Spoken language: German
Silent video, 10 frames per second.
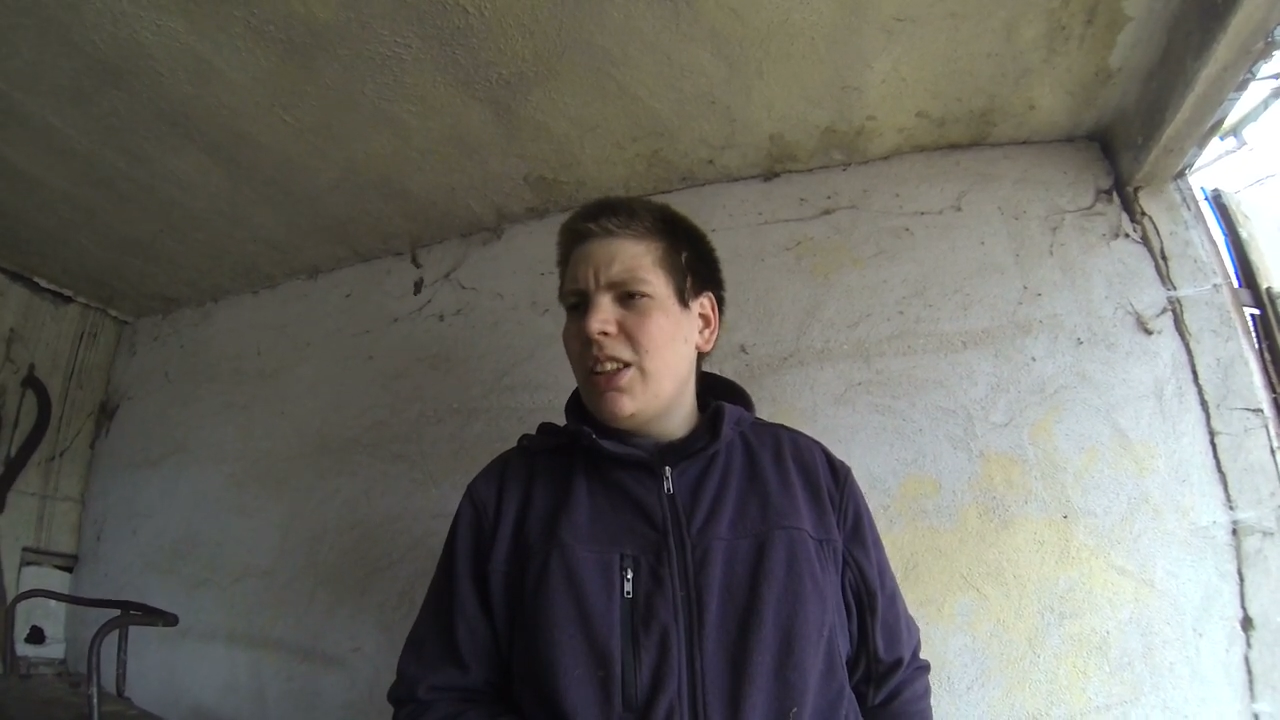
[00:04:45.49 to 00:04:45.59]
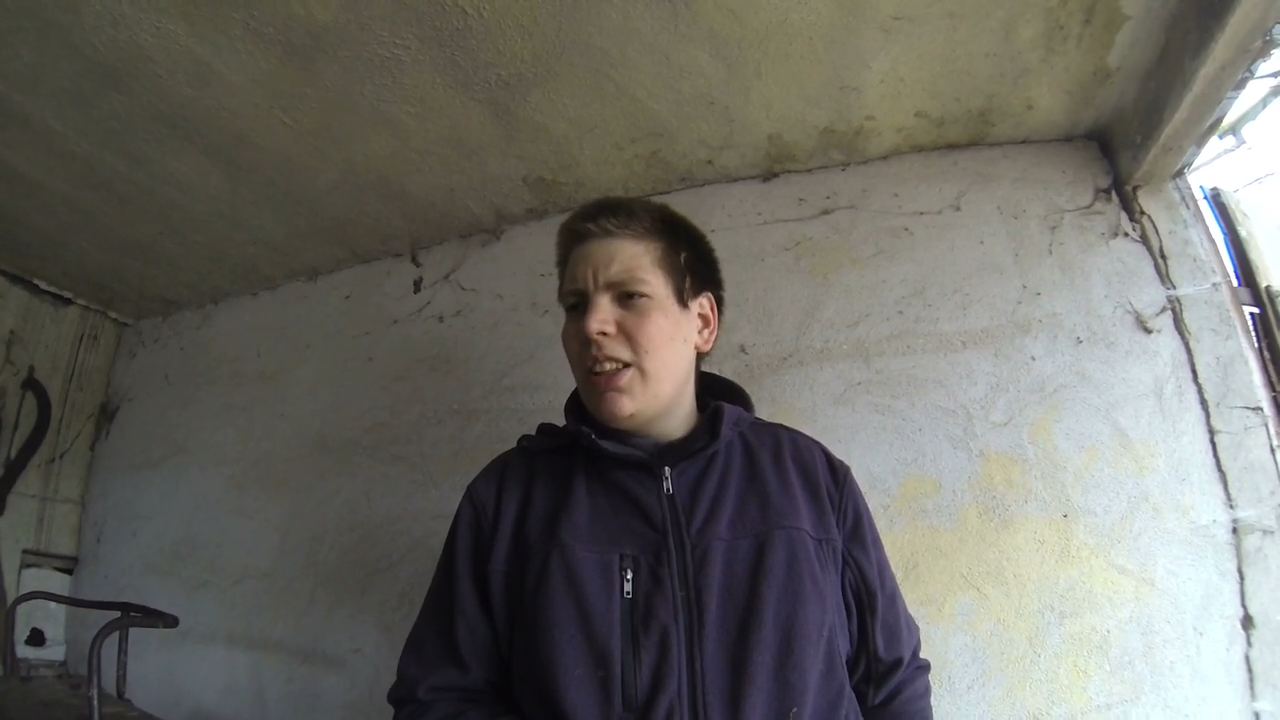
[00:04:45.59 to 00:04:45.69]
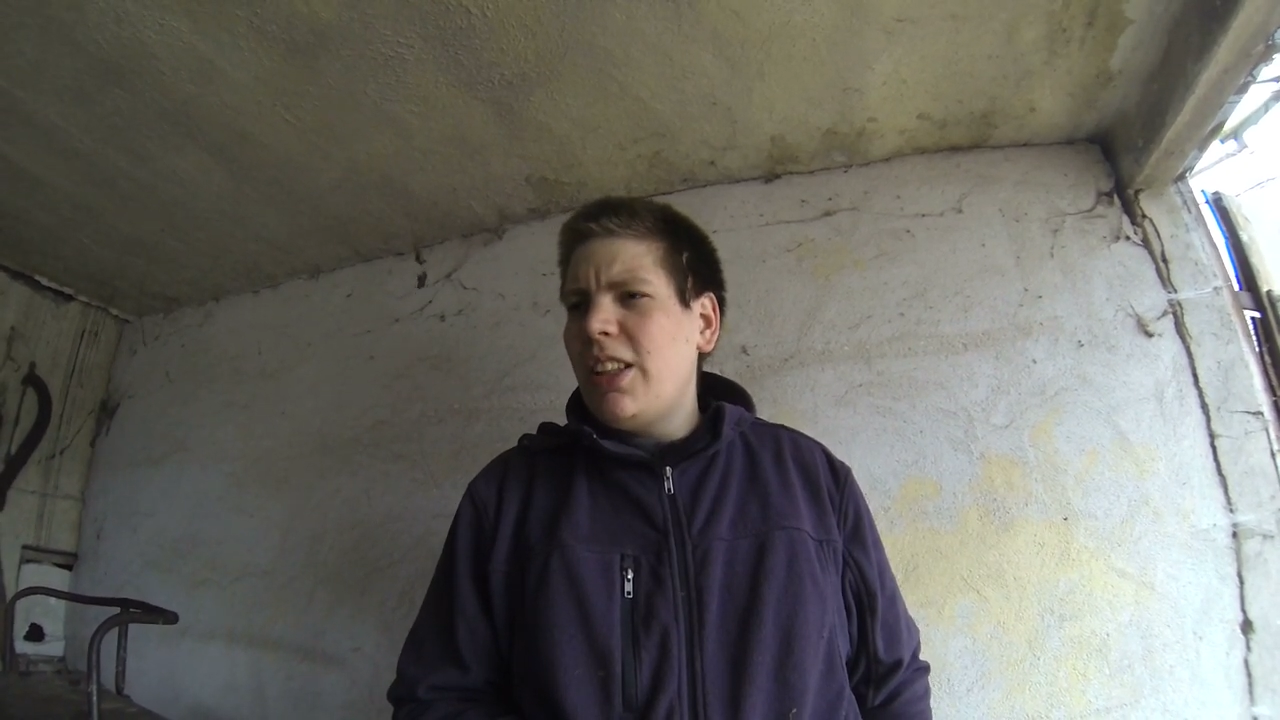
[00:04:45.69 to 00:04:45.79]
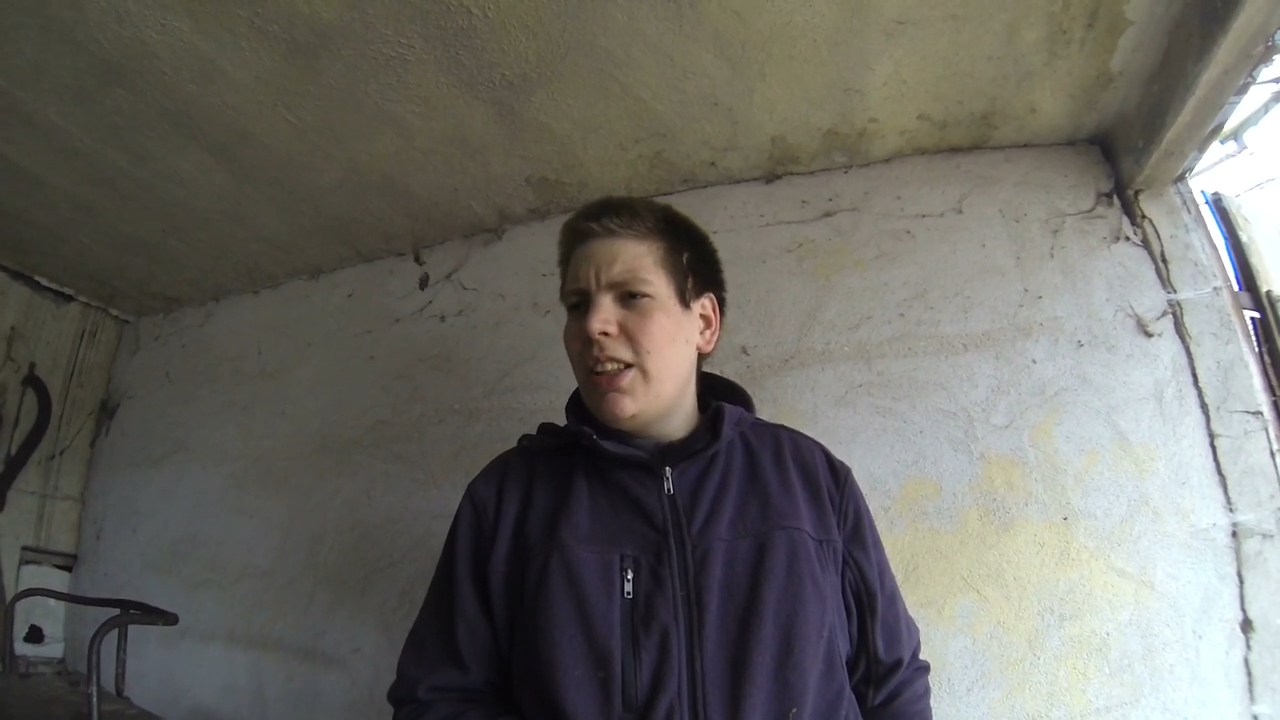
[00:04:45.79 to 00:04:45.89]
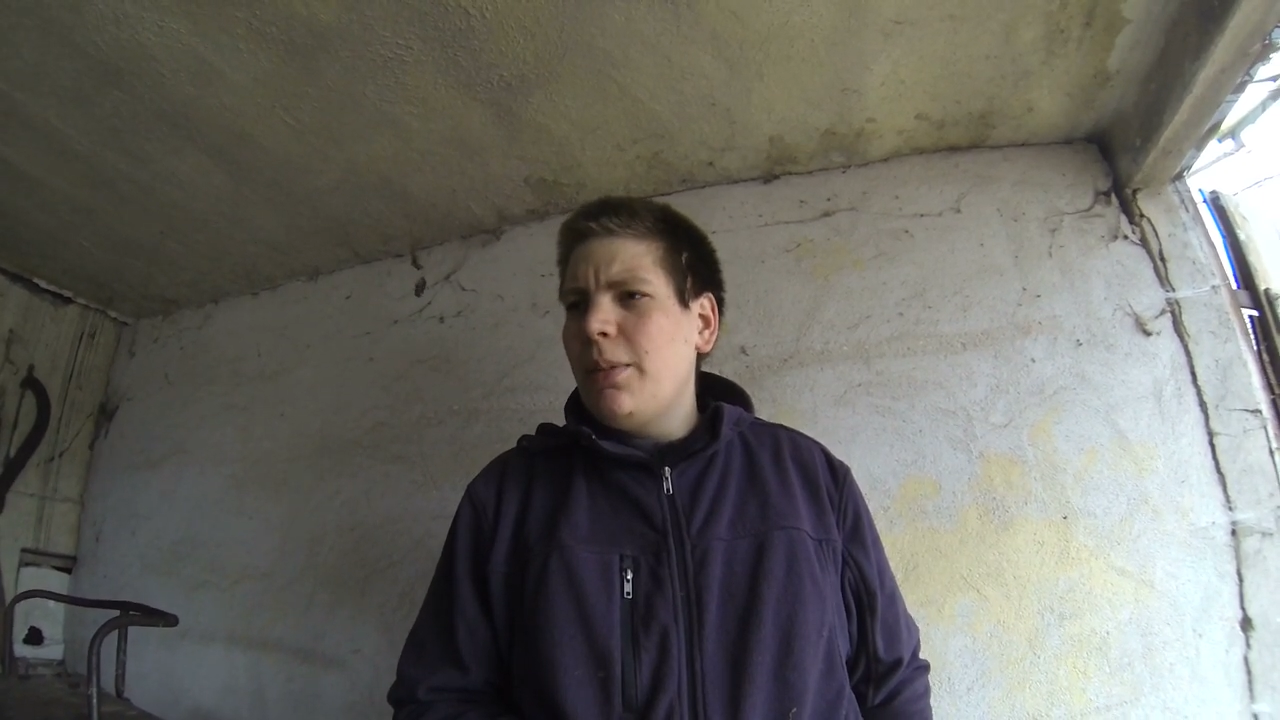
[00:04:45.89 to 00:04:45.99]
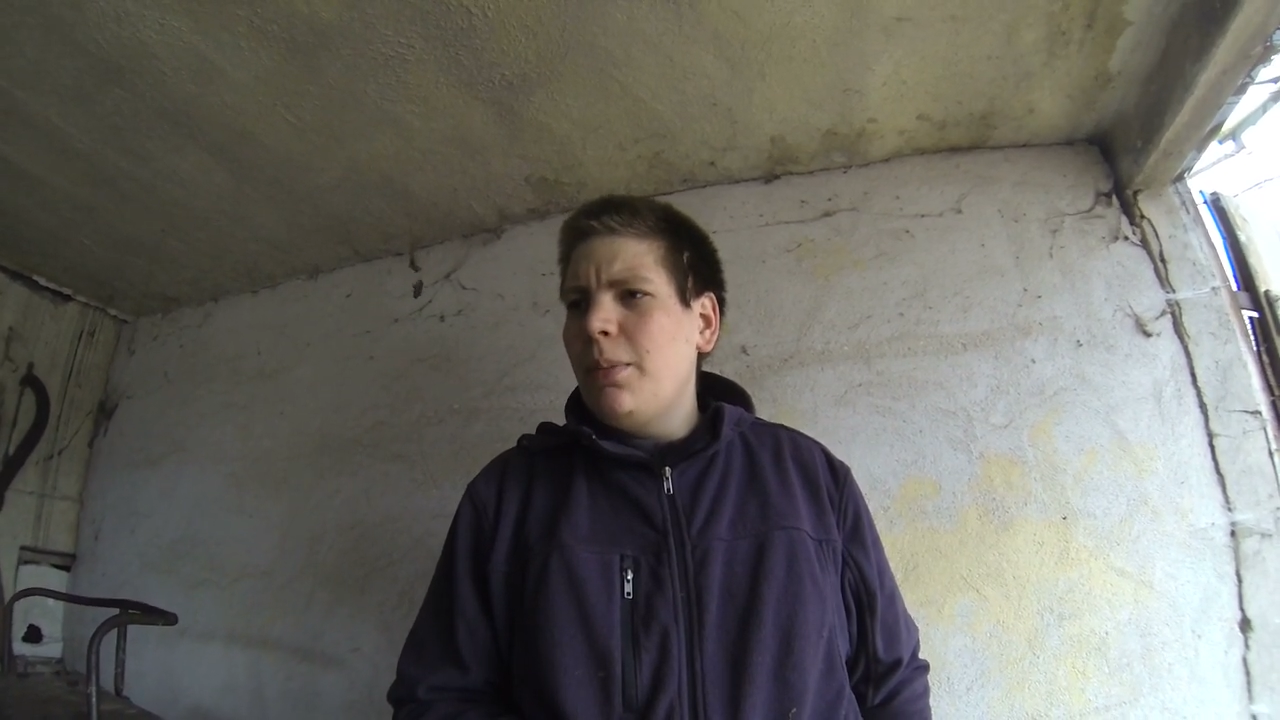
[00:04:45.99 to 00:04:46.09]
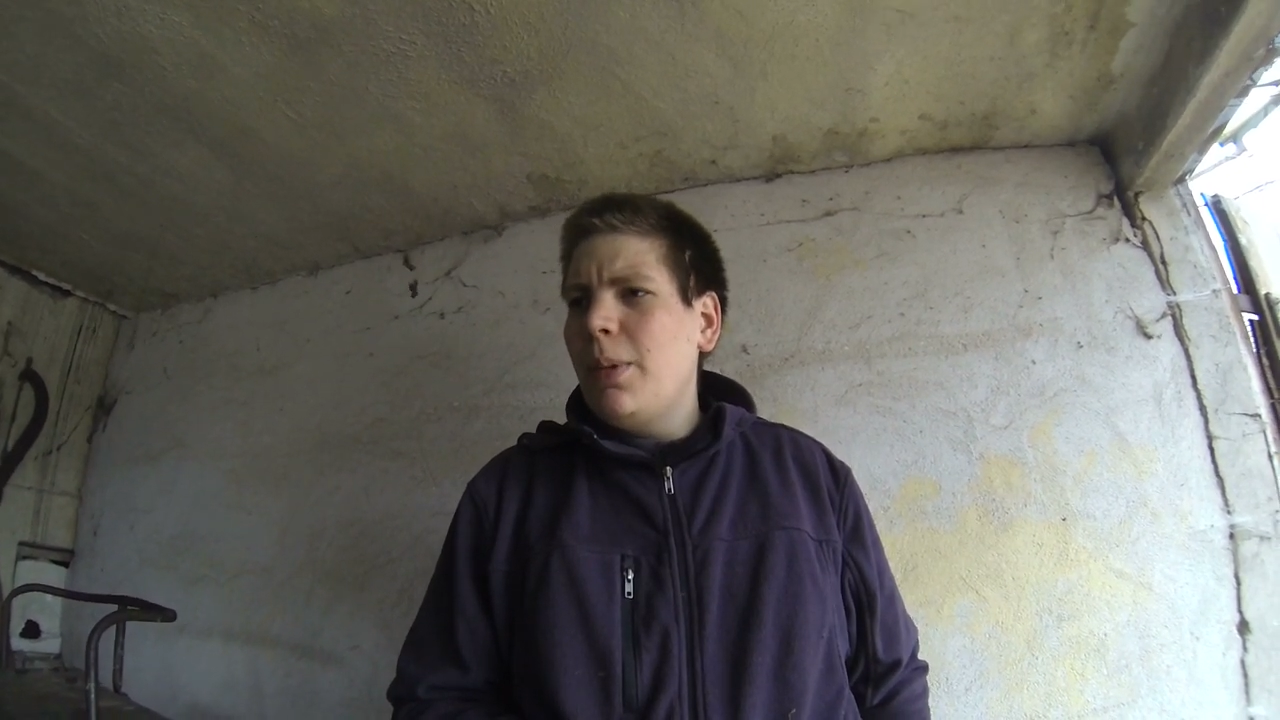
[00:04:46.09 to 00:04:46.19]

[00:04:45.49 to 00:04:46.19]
nicht ein.